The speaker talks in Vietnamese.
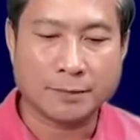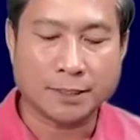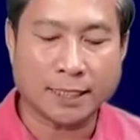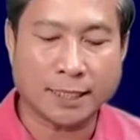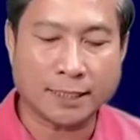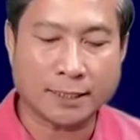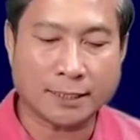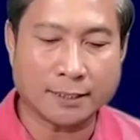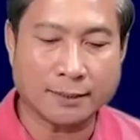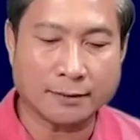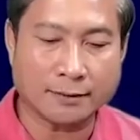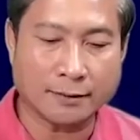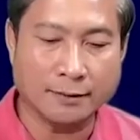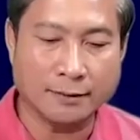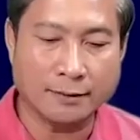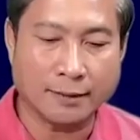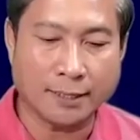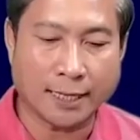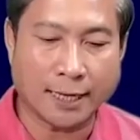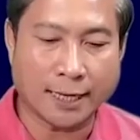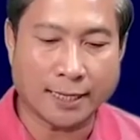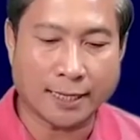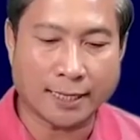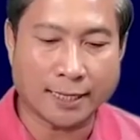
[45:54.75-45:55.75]
Thật là từ
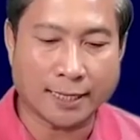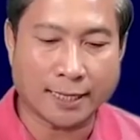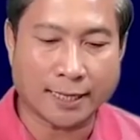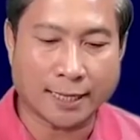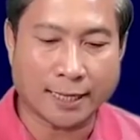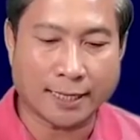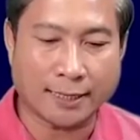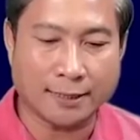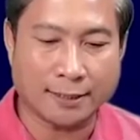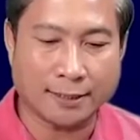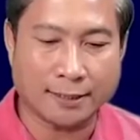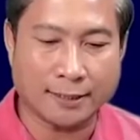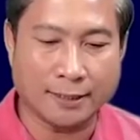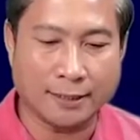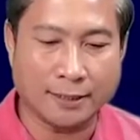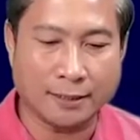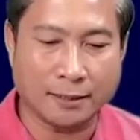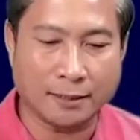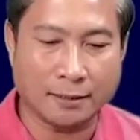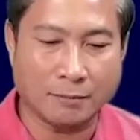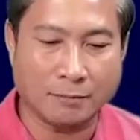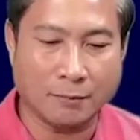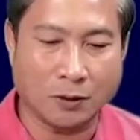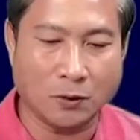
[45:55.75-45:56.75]
khẳng cáo
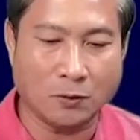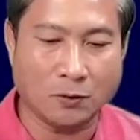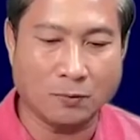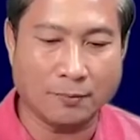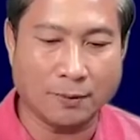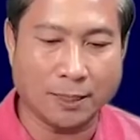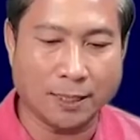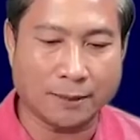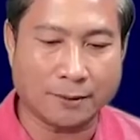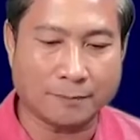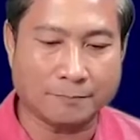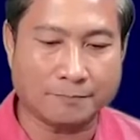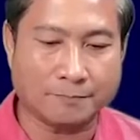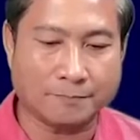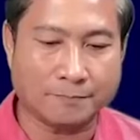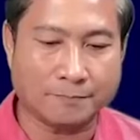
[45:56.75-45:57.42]
chừng bông bà